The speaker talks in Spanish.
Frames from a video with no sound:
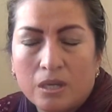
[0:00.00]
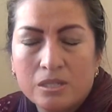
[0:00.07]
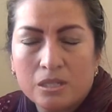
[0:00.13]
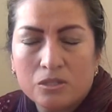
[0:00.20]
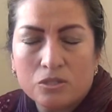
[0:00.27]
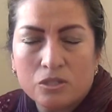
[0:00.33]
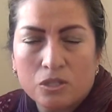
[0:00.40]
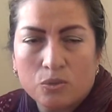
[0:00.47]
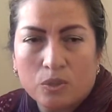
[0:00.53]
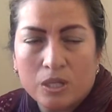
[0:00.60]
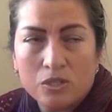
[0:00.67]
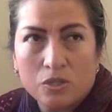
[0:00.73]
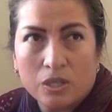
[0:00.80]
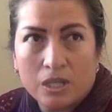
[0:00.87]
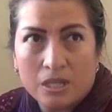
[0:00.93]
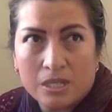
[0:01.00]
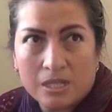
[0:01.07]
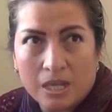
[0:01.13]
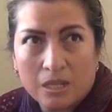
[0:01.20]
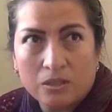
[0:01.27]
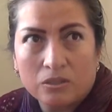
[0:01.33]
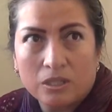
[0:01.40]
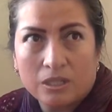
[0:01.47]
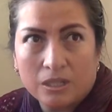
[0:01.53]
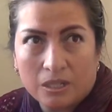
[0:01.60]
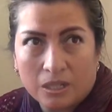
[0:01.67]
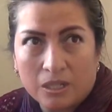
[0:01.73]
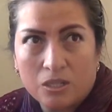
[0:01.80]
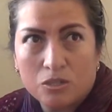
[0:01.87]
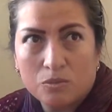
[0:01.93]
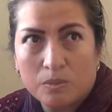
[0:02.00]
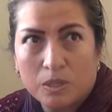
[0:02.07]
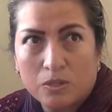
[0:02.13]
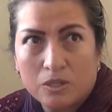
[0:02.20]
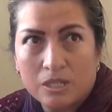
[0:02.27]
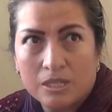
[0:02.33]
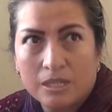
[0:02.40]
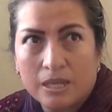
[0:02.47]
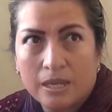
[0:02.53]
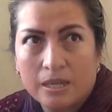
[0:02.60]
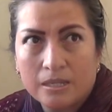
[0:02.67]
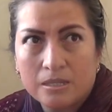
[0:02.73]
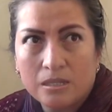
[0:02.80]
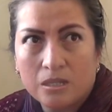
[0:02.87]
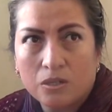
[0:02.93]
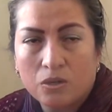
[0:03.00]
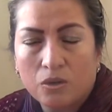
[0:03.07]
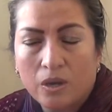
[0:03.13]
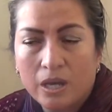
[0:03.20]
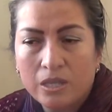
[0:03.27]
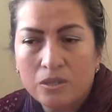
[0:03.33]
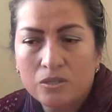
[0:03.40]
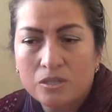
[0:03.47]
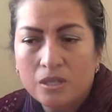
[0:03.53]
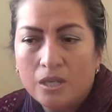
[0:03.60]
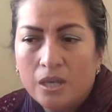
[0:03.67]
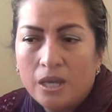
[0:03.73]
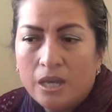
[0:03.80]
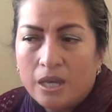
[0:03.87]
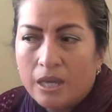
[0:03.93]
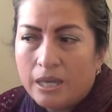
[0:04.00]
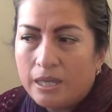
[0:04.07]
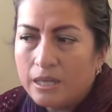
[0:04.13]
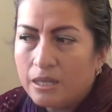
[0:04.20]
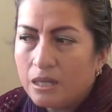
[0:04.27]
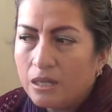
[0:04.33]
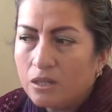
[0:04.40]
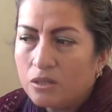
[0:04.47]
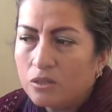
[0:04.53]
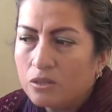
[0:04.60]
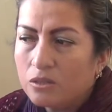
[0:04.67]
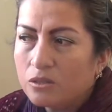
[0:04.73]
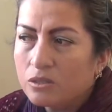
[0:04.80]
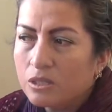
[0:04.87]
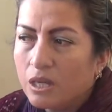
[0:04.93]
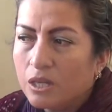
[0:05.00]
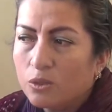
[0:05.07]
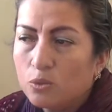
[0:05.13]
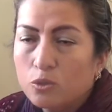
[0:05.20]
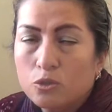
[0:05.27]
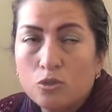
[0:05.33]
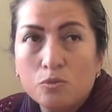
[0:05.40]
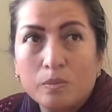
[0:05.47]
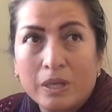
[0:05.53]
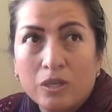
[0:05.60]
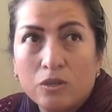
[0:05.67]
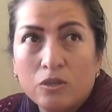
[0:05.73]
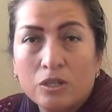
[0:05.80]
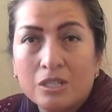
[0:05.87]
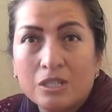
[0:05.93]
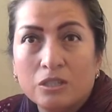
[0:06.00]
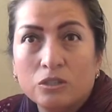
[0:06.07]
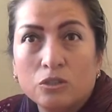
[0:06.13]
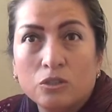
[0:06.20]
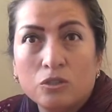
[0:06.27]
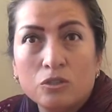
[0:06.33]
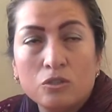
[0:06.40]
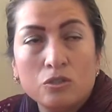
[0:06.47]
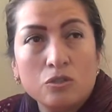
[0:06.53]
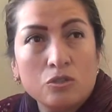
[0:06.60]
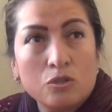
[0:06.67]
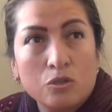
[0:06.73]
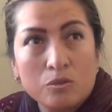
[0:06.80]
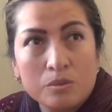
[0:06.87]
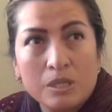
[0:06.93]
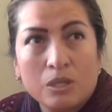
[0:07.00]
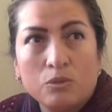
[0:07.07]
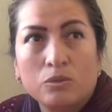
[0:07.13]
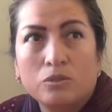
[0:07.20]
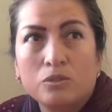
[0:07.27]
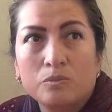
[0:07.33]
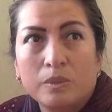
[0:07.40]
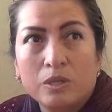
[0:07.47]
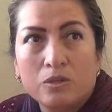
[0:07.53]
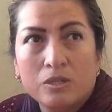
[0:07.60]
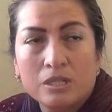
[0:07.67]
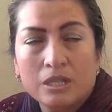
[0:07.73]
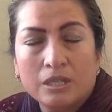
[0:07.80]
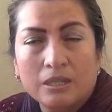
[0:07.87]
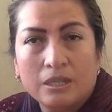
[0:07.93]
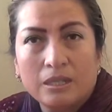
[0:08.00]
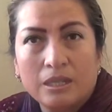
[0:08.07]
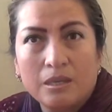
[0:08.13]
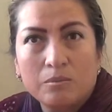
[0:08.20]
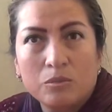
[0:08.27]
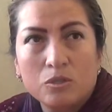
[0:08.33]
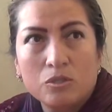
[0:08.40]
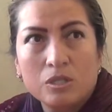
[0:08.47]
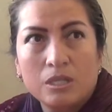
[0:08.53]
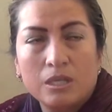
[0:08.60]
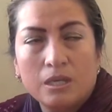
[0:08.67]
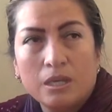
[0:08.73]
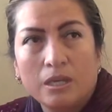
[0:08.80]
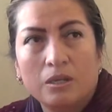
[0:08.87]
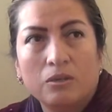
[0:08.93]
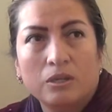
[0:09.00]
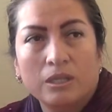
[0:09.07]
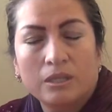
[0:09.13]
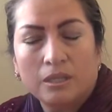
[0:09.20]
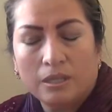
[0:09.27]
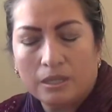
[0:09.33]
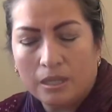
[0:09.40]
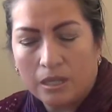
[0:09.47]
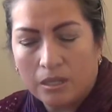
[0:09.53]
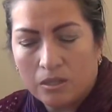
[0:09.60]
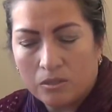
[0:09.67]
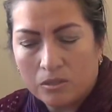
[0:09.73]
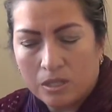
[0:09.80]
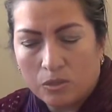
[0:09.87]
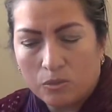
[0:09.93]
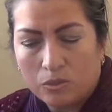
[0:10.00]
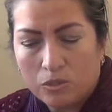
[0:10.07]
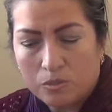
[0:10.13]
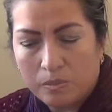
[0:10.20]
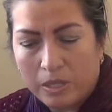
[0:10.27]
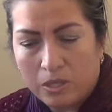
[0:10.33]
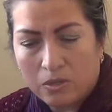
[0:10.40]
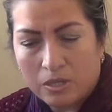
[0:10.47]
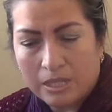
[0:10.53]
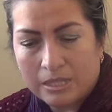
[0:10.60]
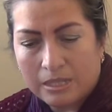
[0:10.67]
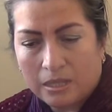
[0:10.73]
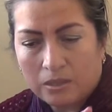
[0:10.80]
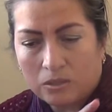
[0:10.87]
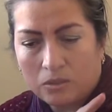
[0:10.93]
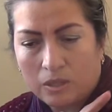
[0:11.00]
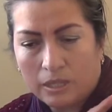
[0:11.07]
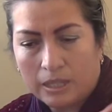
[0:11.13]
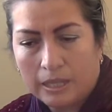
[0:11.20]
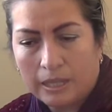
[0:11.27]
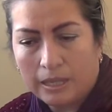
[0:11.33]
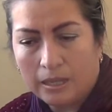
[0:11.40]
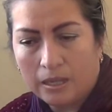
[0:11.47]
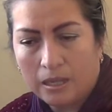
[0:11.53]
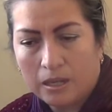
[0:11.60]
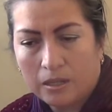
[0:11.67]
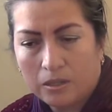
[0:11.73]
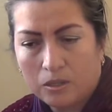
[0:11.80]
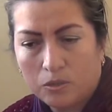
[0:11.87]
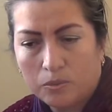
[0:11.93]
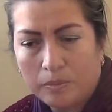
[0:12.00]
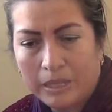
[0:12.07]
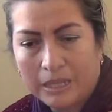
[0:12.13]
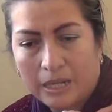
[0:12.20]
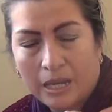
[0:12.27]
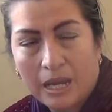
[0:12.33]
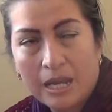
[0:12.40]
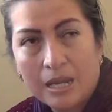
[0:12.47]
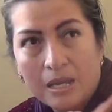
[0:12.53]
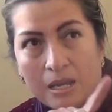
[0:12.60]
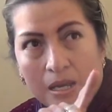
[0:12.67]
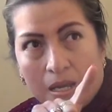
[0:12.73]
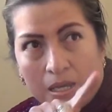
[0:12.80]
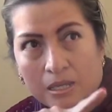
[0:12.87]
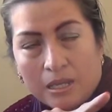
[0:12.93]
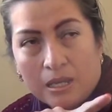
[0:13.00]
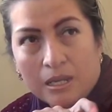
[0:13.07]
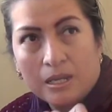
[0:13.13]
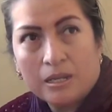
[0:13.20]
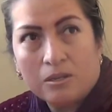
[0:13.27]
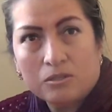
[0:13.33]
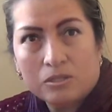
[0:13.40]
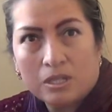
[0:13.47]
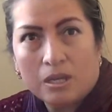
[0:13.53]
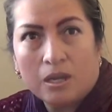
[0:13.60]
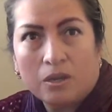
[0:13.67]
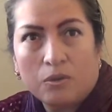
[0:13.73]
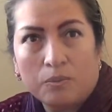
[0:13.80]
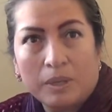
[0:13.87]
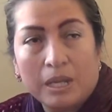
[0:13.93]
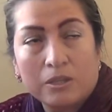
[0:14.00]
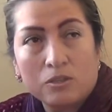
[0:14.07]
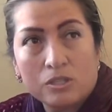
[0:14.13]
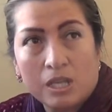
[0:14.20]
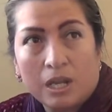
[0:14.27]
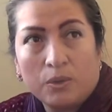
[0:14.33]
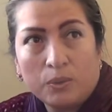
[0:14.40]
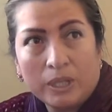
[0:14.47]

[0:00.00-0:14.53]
centros de educación inicial donde tienen niños menores de 5 años y en los adultos mayores, en todos los clubes de adultos mayores que tenemos y en lo que tienen los adultos mayores, tanto aquí en el Club Madrigal y en los eh, jubilados de la